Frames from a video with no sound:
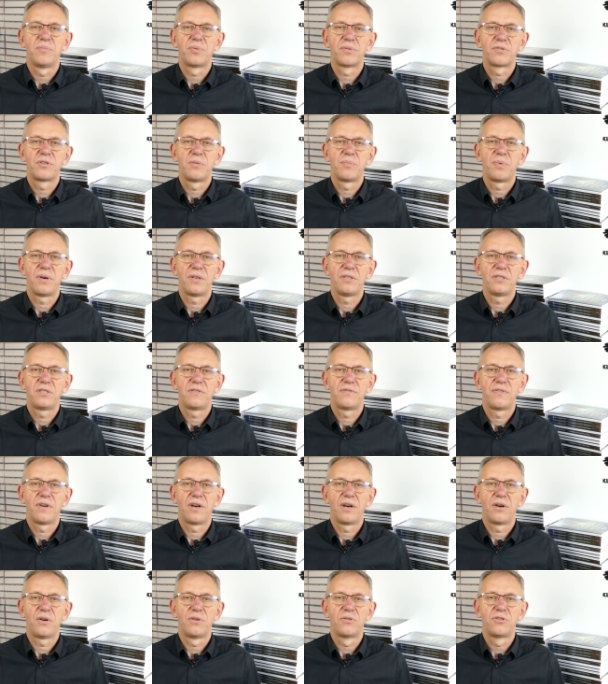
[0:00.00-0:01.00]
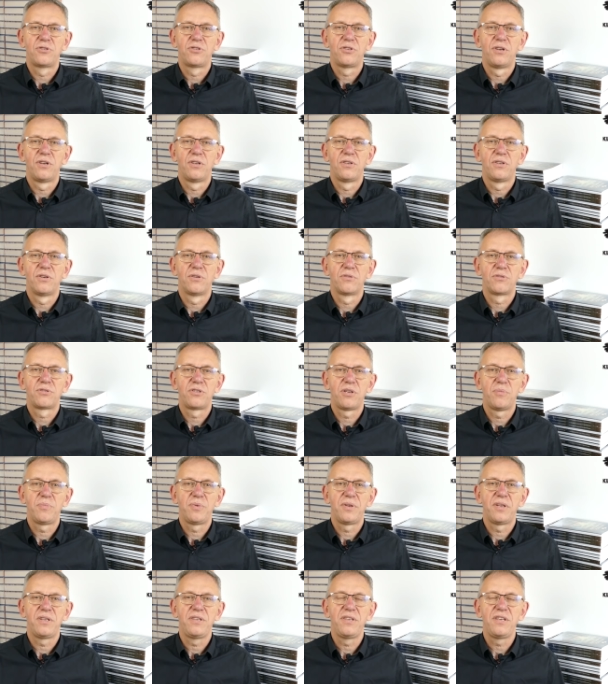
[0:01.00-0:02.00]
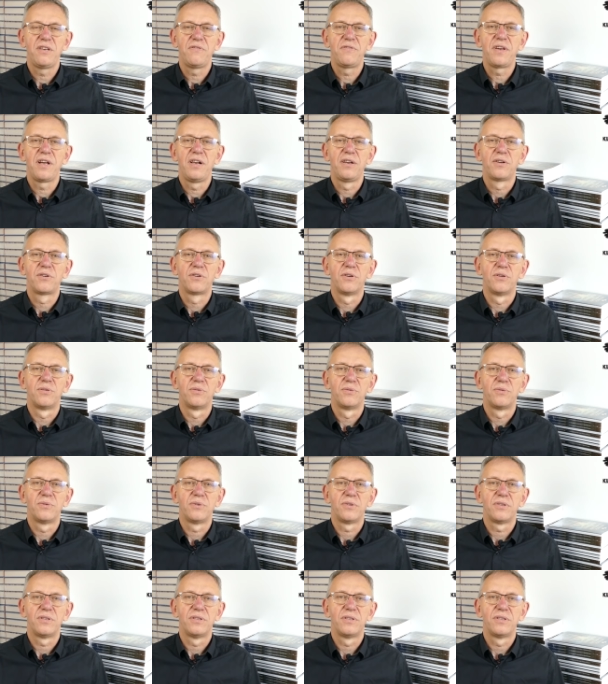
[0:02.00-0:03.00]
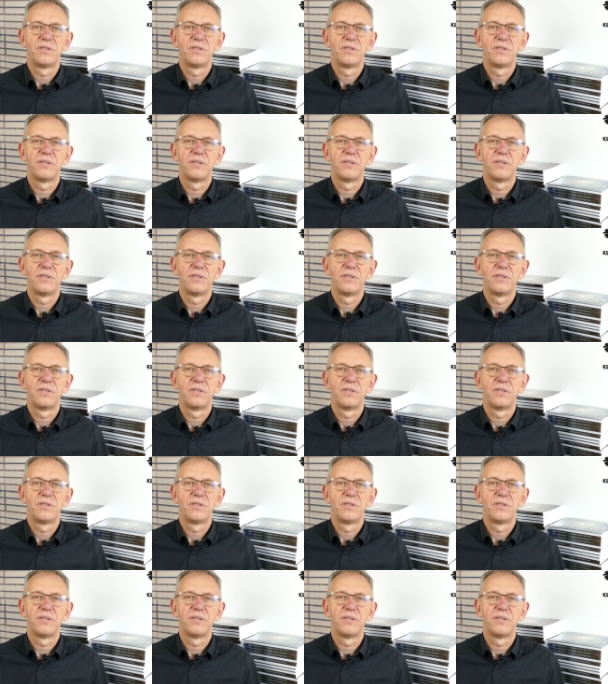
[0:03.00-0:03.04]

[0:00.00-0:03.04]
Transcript: proszę Państwa, oddzielone od siebie niewielką e,